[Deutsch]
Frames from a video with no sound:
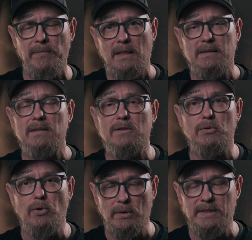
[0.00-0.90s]
dass es
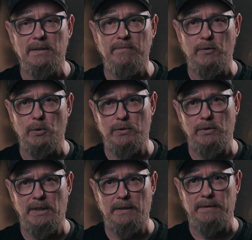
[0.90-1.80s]
trotzdem
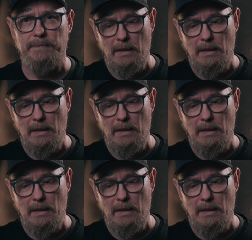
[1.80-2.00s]
funktioniert.